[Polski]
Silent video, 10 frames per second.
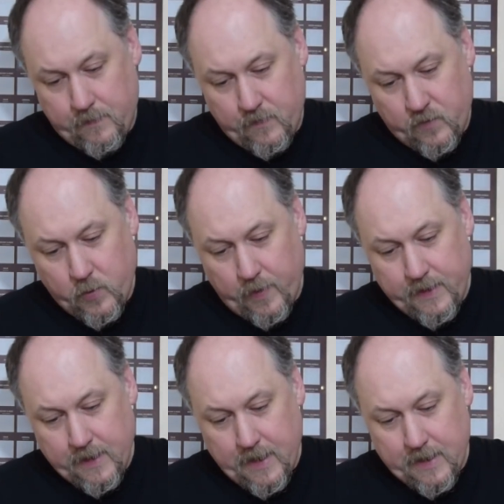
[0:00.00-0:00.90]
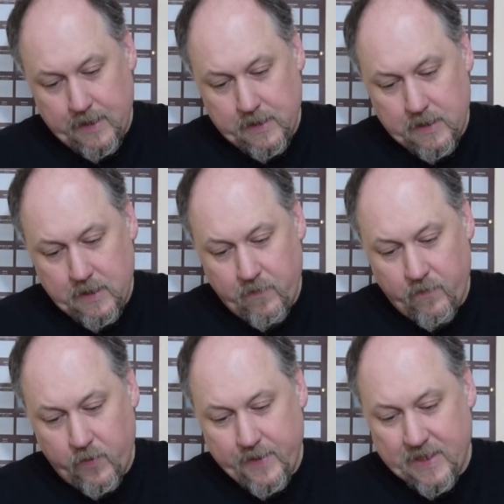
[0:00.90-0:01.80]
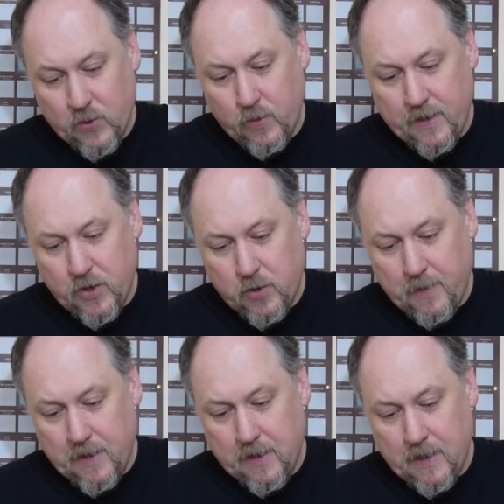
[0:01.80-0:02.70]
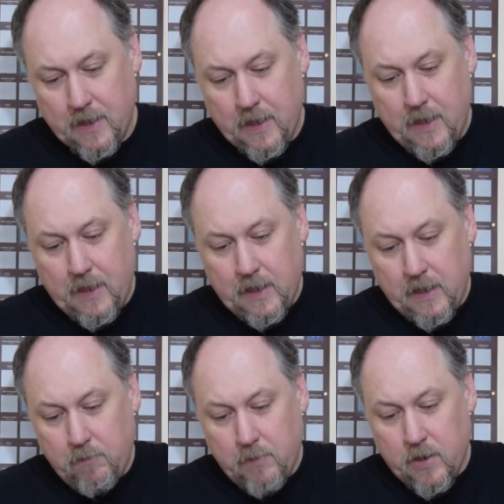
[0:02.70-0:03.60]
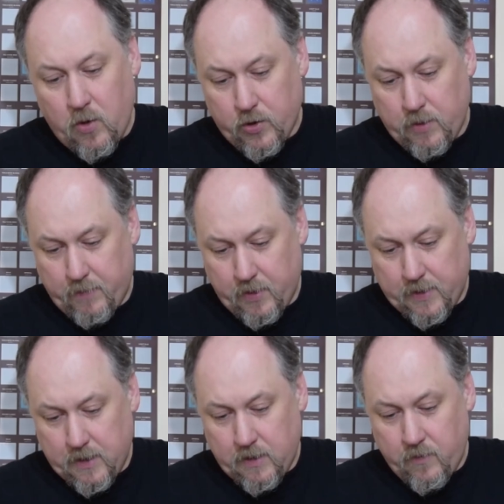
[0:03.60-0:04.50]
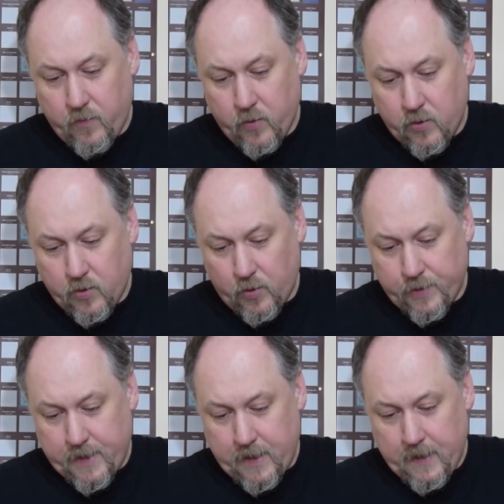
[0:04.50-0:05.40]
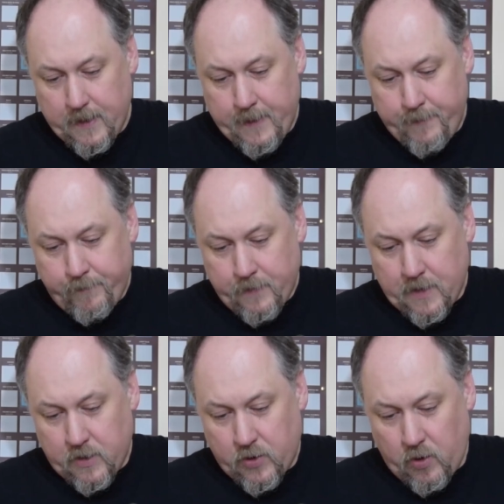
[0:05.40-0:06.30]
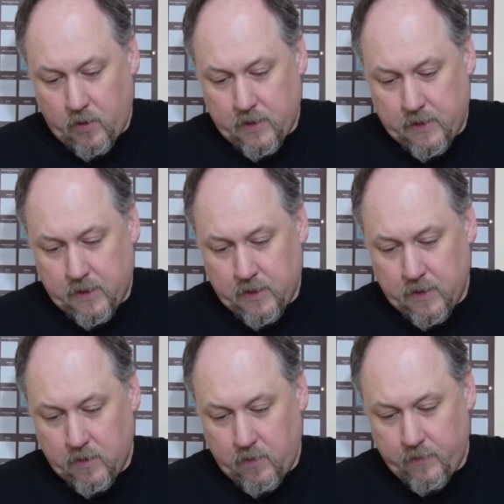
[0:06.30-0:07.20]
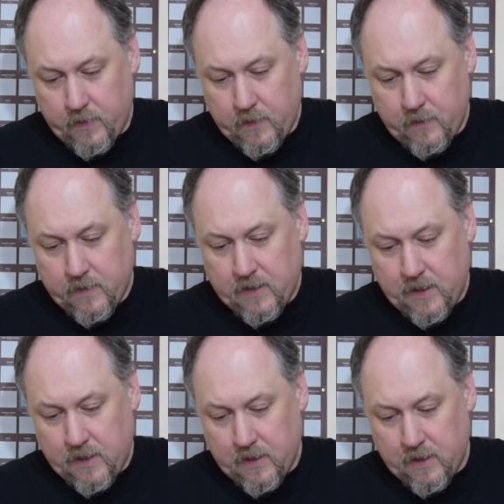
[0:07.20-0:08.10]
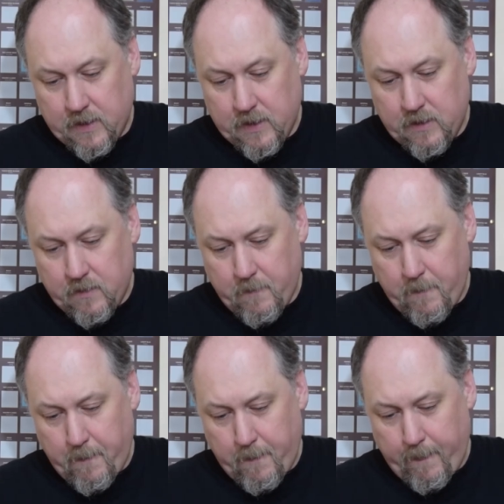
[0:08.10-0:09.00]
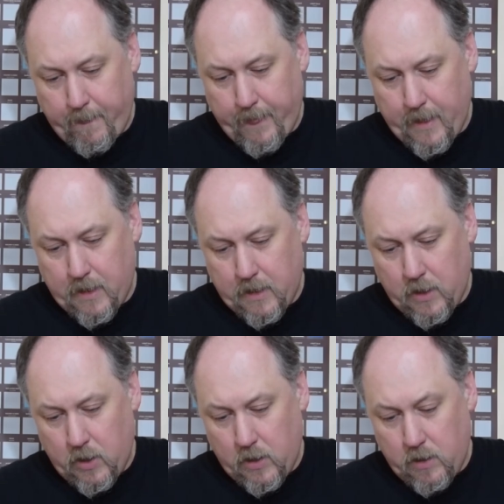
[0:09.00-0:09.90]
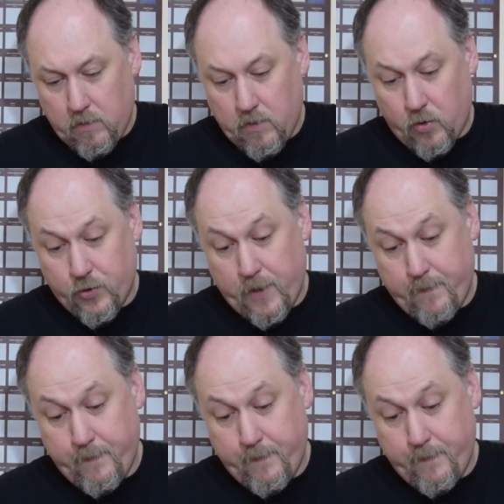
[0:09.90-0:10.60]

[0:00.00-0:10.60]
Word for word: w składnikach jest woda, słód jęczmienny, imbir 8%, fruktoza, sok cytrynowy, cytryny i drożdże.